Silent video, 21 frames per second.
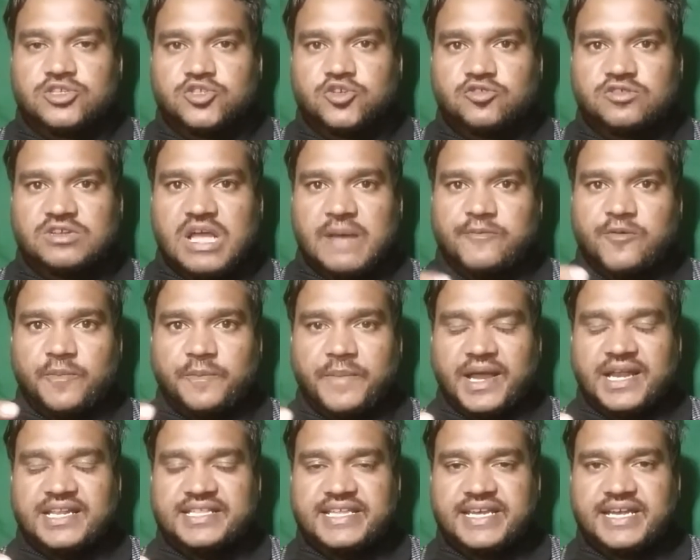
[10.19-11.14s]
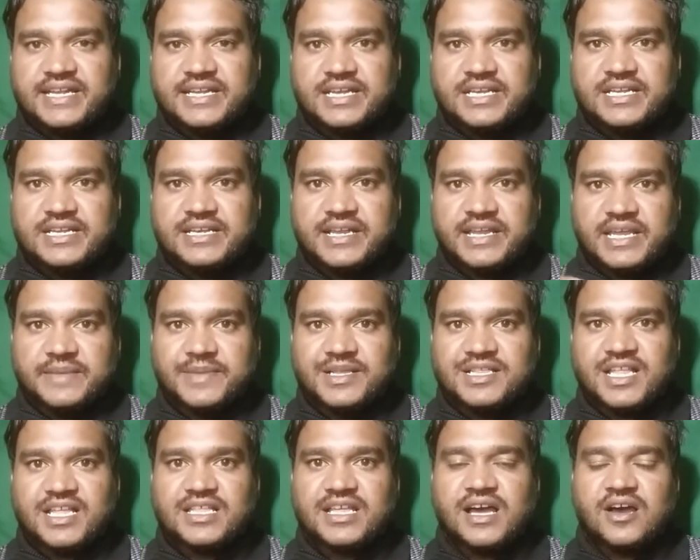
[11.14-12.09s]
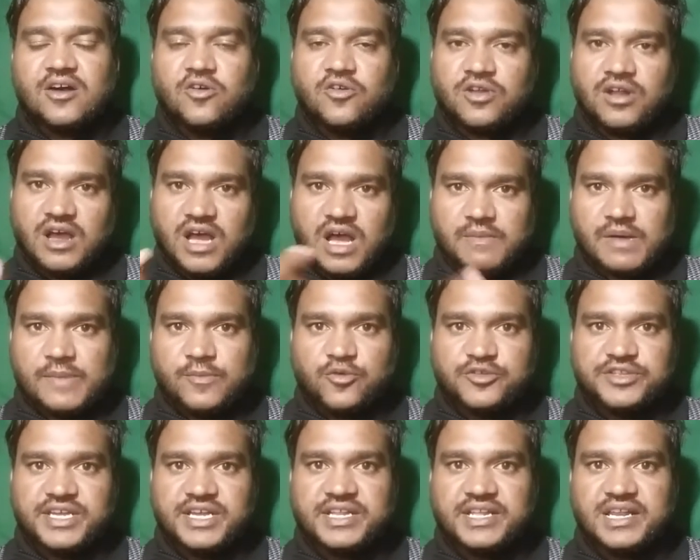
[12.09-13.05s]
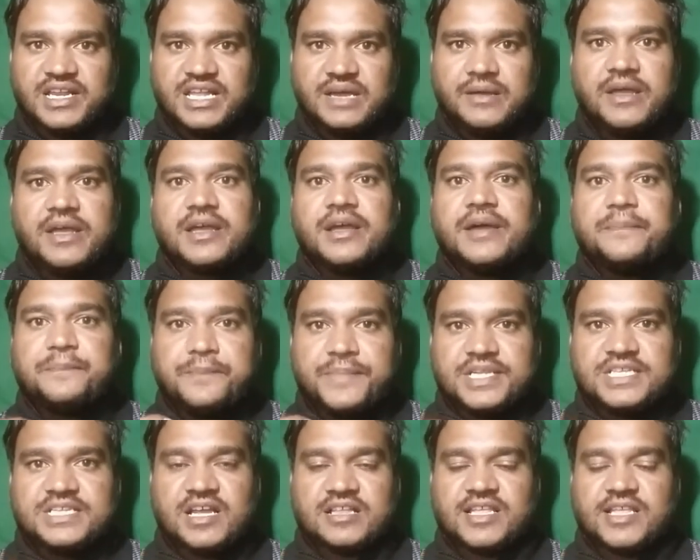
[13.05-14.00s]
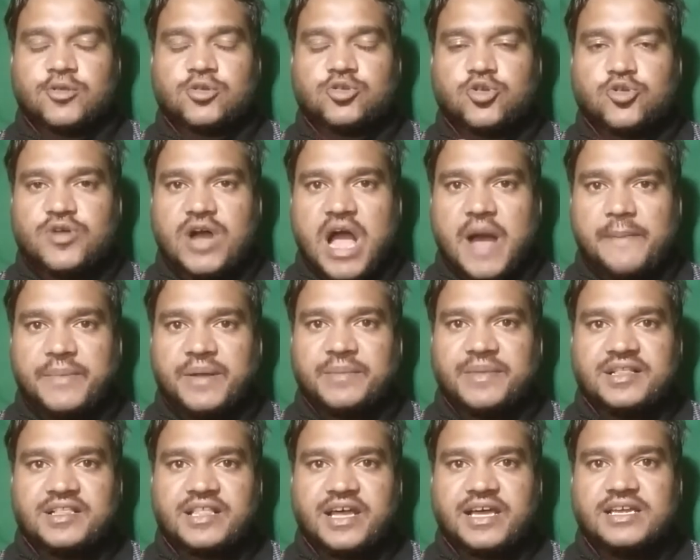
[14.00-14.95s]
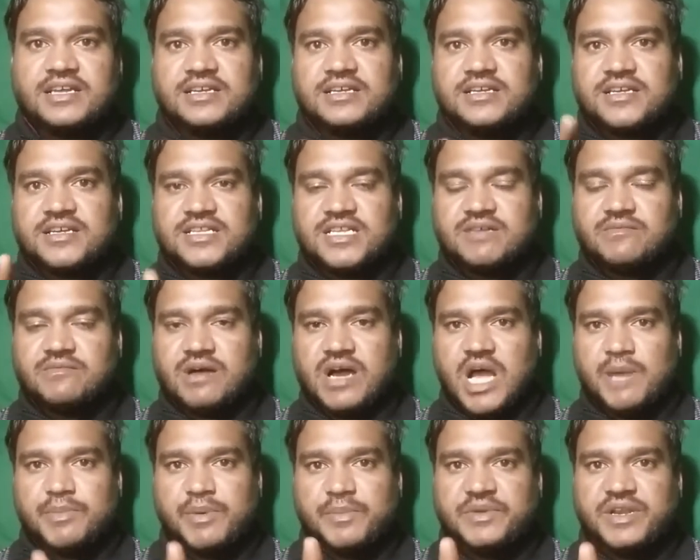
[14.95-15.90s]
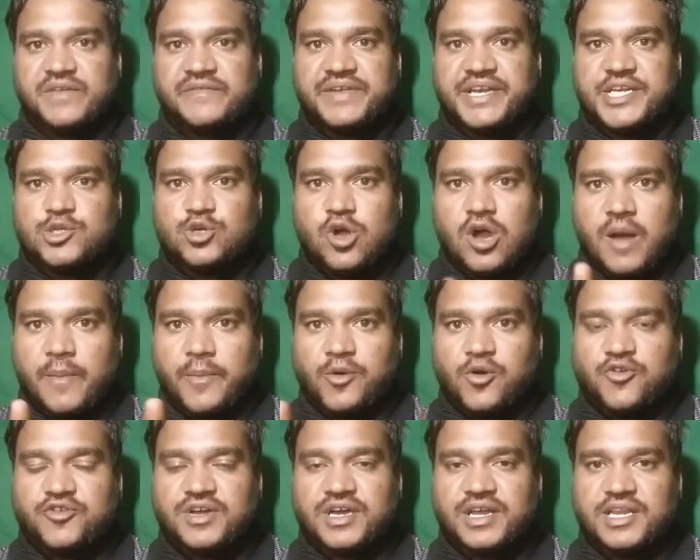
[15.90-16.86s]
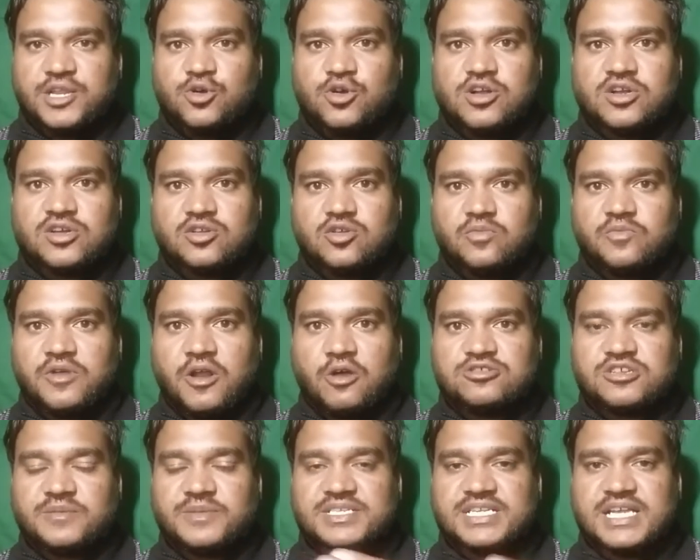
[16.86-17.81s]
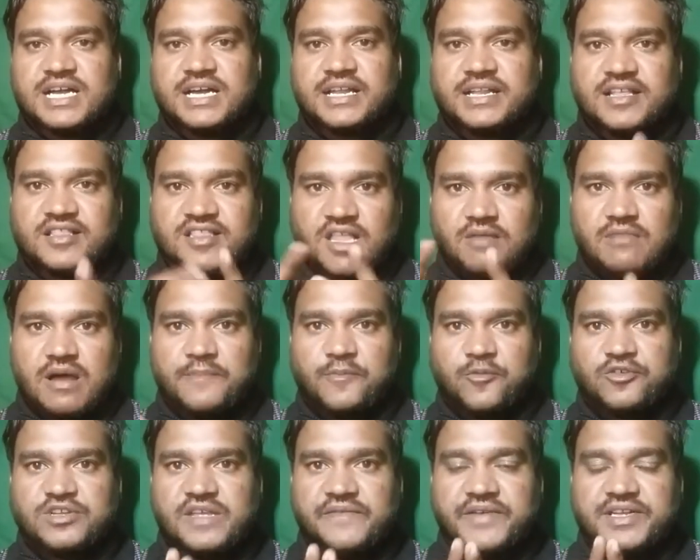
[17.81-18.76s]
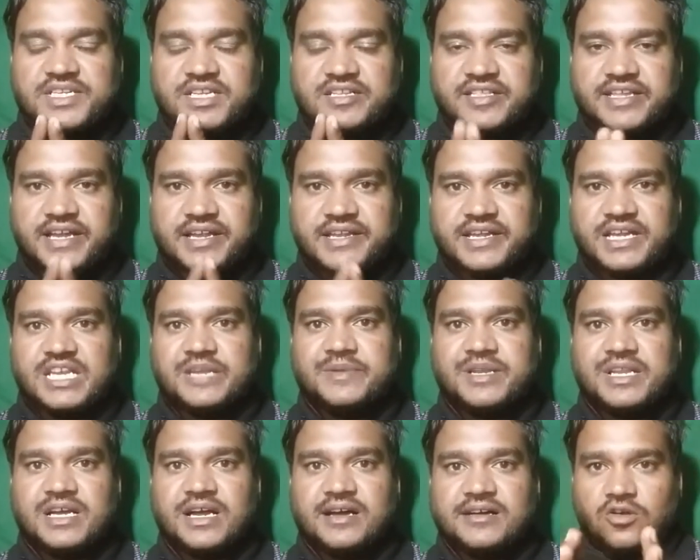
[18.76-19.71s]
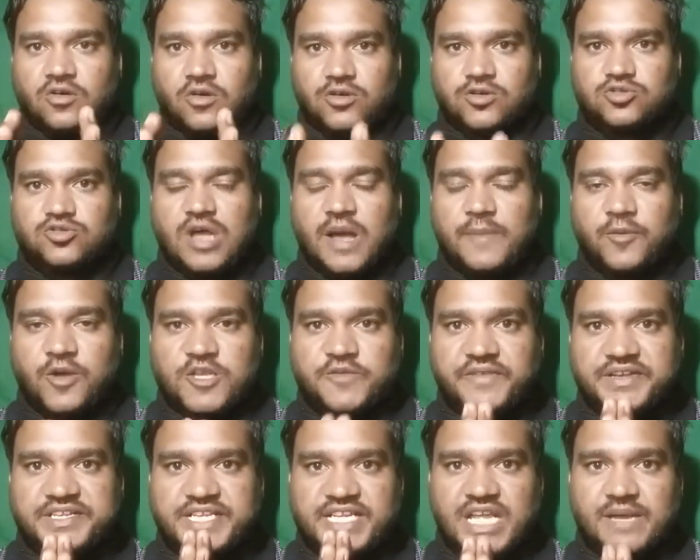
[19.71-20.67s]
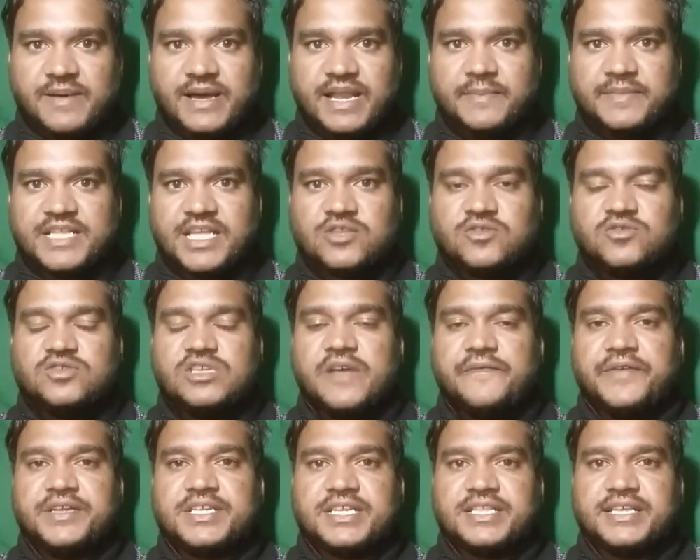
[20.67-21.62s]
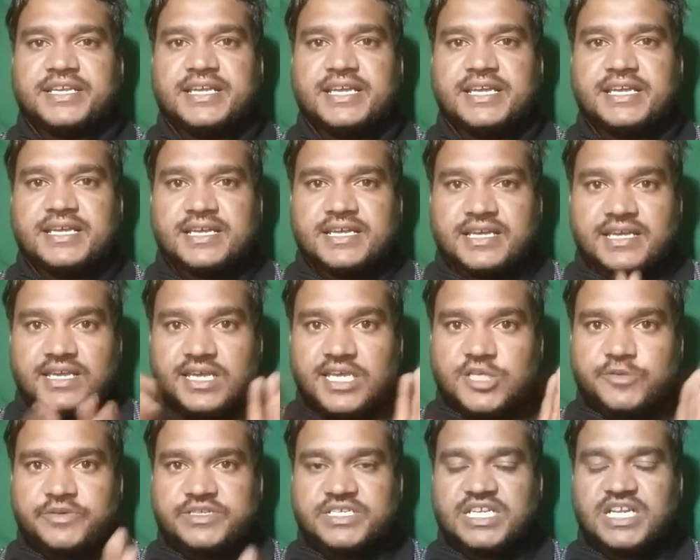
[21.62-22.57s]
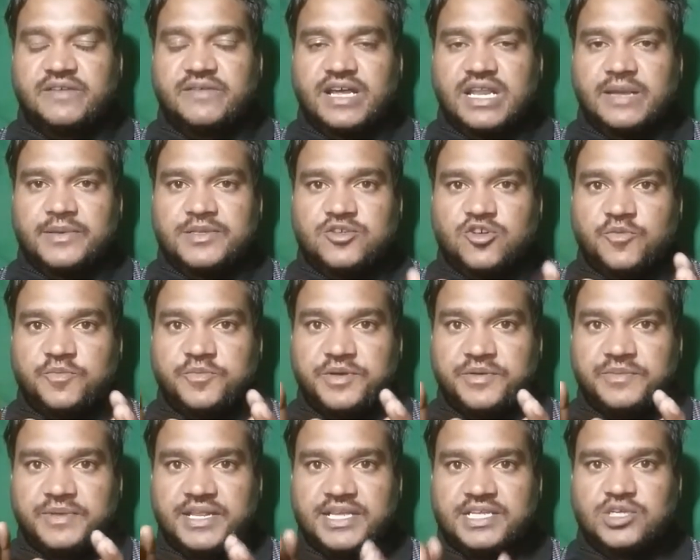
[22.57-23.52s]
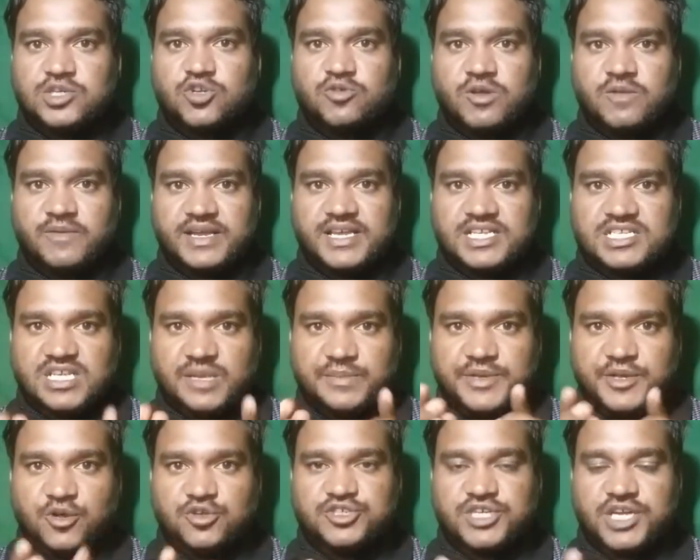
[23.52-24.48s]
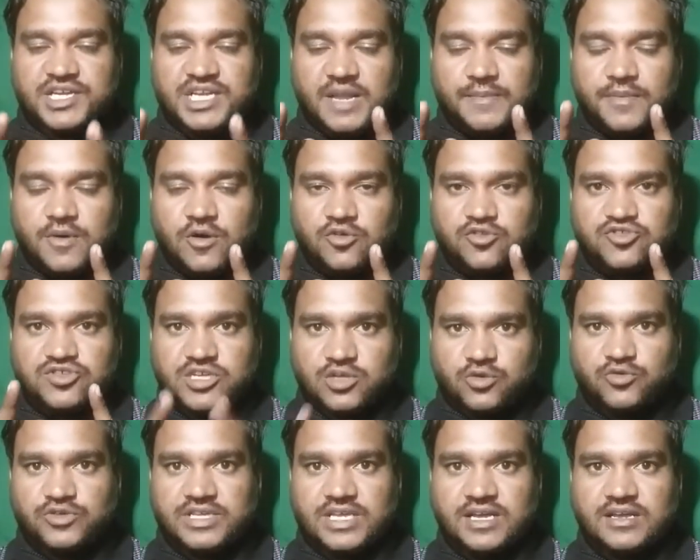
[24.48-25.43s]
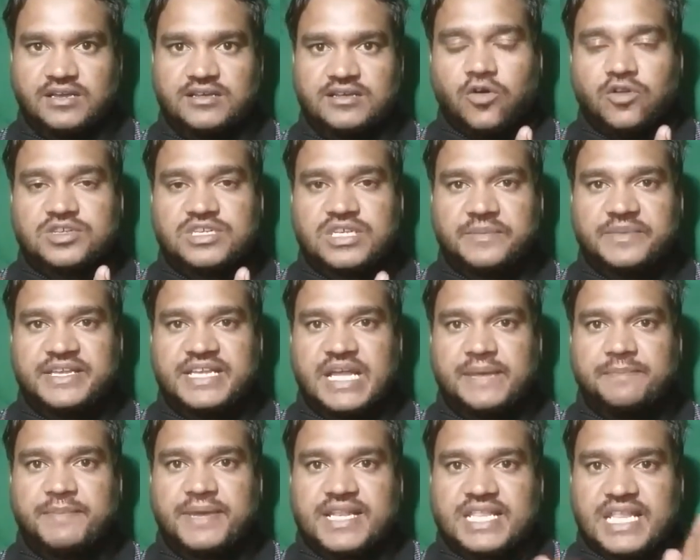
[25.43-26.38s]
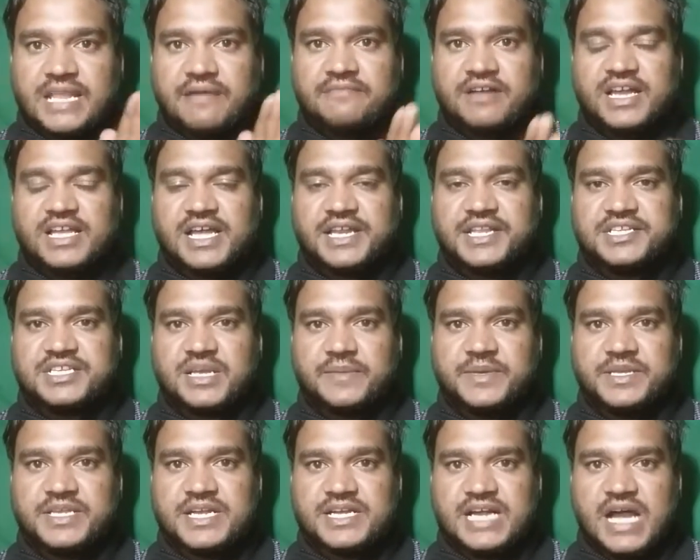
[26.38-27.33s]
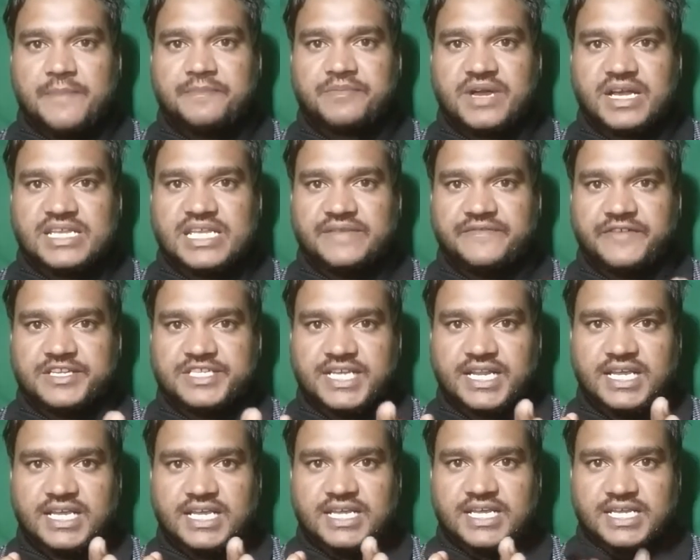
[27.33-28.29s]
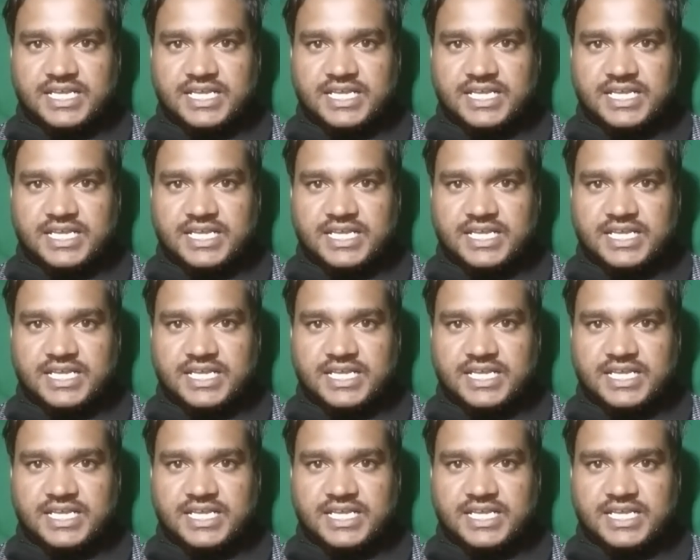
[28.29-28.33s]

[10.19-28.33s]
जो कि आपको पहले देखने के लिए नहीं मिलता था और अब आपको देखने के लिए मिल जाता है दोस्तों कहाँ पर मिलता है जब आप अपना वीडियो अपलोड कर रहे हो क्रोम ब्राउजर में जाकर के तब आपको ये फीचर देखने के लिए मिलेगा और दोस्तों आपको इस फीचर के बारे में बता दूं ये फीचर देखिए इस फीचर के बारे में जो भी मेरे यूट्यूबर भाई हैं सभी को जानना बहुत जरूरी है और सभी के मतलब का यानी सभी के काम का ये फीचर